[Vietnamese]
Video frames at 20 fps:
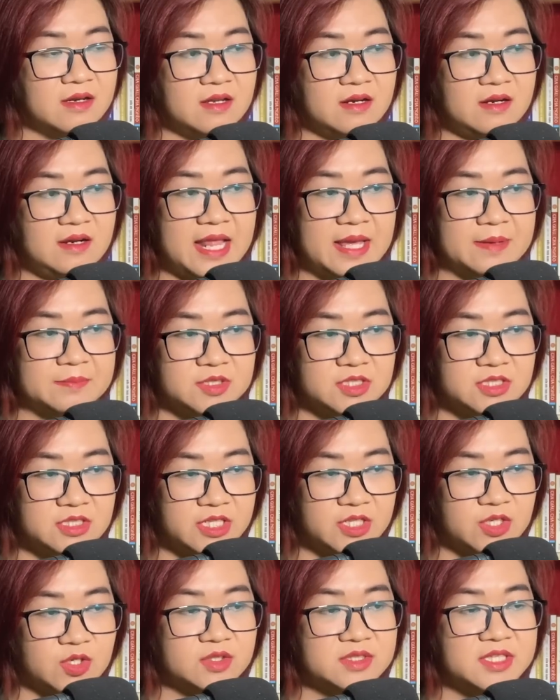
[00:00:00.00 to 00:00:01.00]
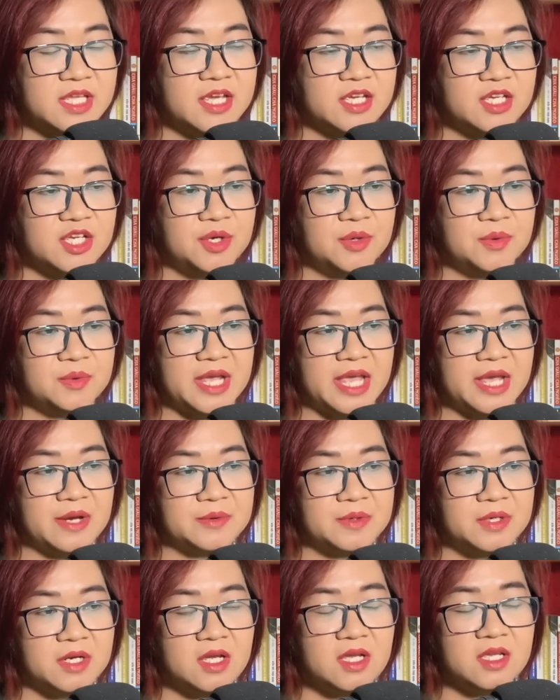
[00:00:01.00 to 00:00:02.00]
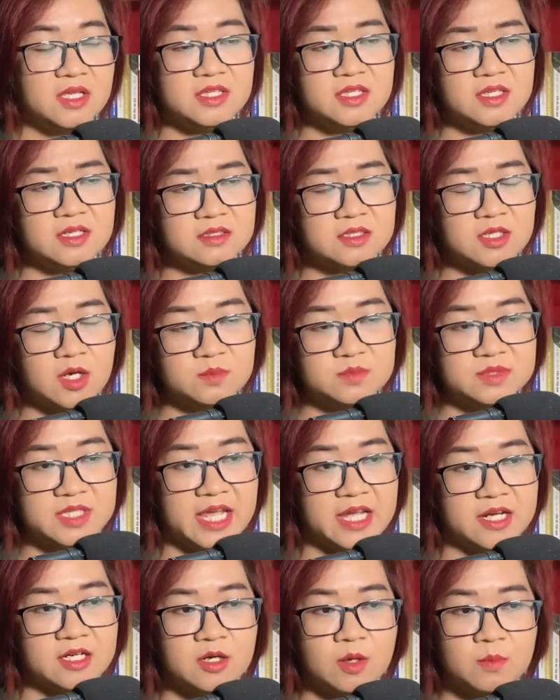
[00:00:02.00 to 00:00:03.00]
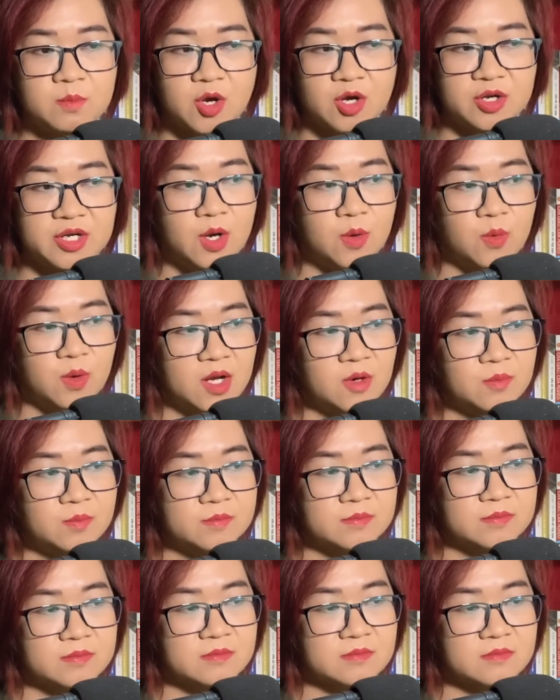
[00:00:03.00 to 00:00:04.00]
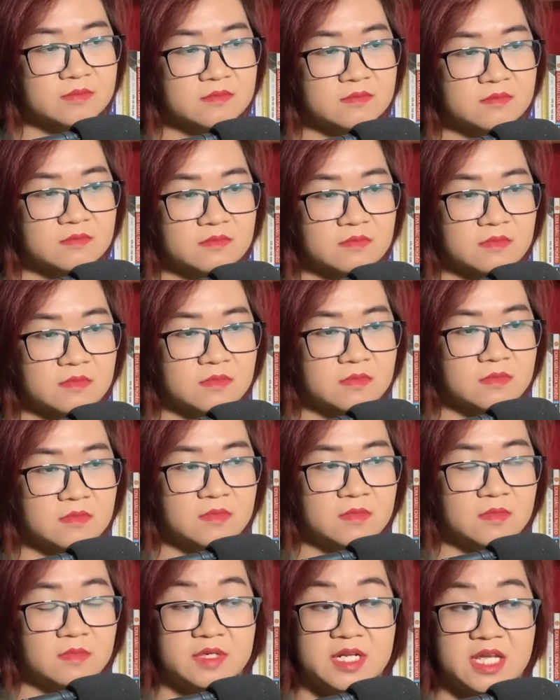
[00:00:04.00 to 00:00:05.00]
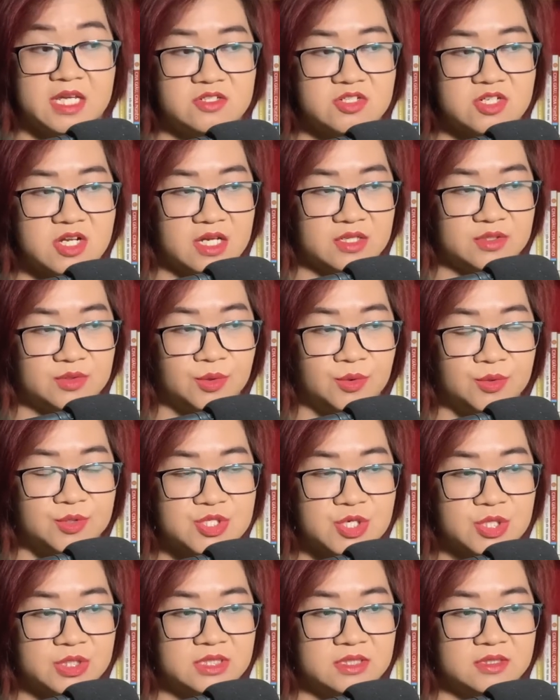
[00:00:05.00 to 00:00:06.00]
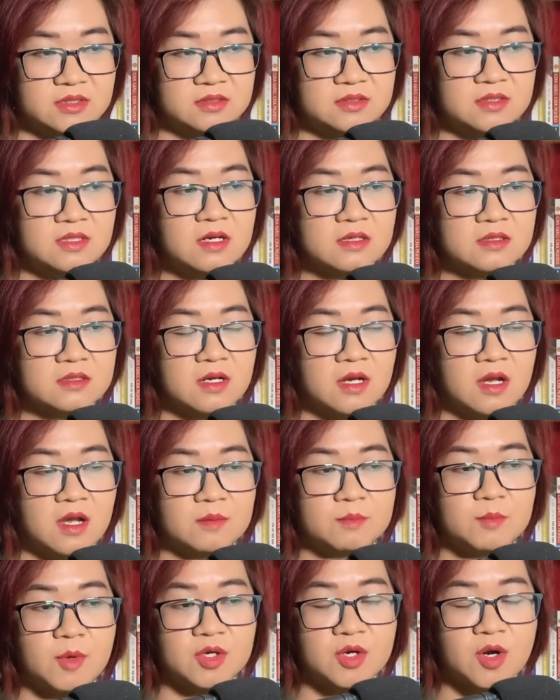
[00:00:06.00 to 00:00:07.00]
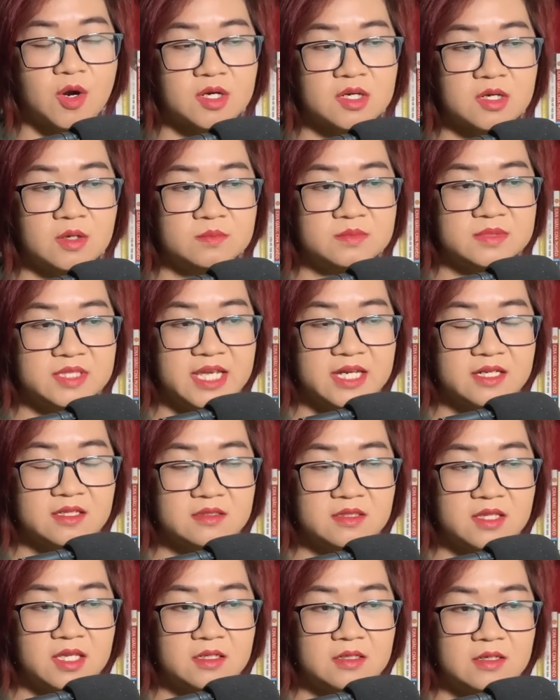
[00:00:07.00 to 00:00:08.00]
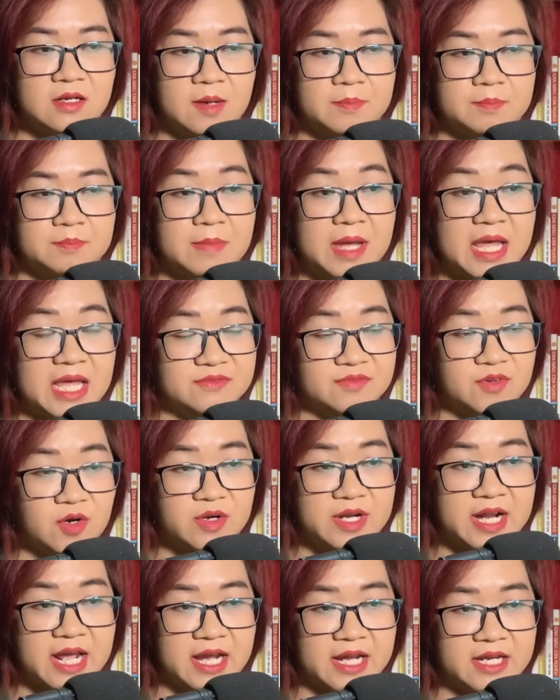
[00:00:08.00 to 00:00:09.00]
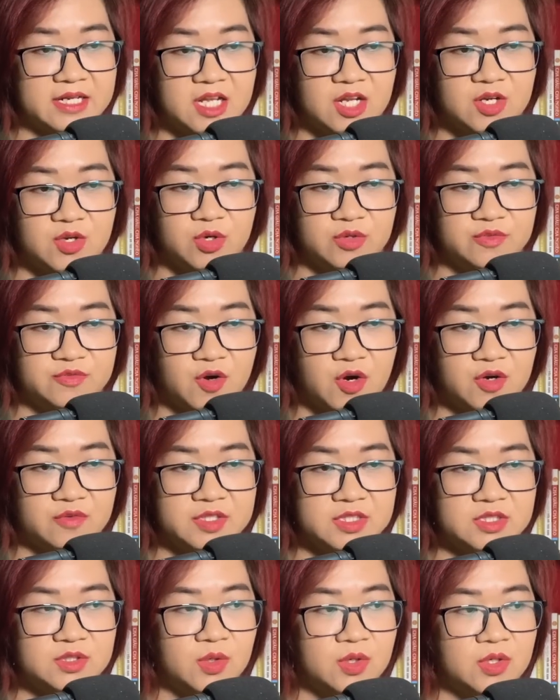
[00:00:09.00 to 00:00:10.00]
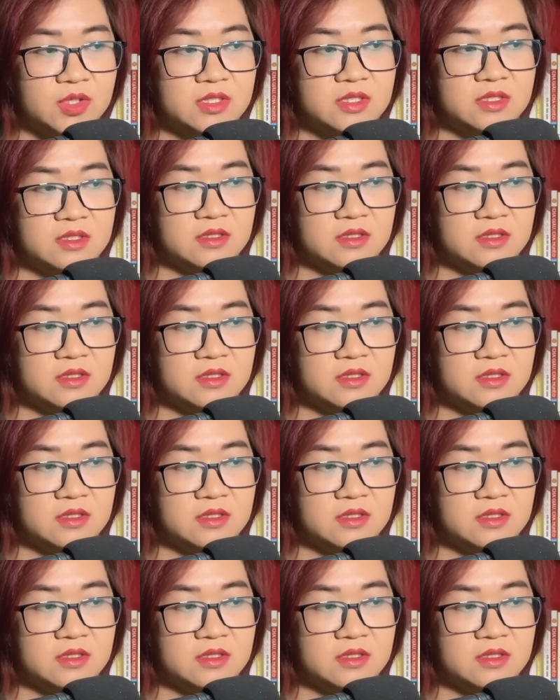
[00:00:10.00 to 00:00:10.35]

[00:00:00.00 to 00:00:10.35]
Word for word: Làm người có thể kiêu ngạo, nhưng không thể không có đầu óc. Để trả thù cho tử tước, bọn họ không tiếc thiết lập 3 võ đài để đối phó với tôi.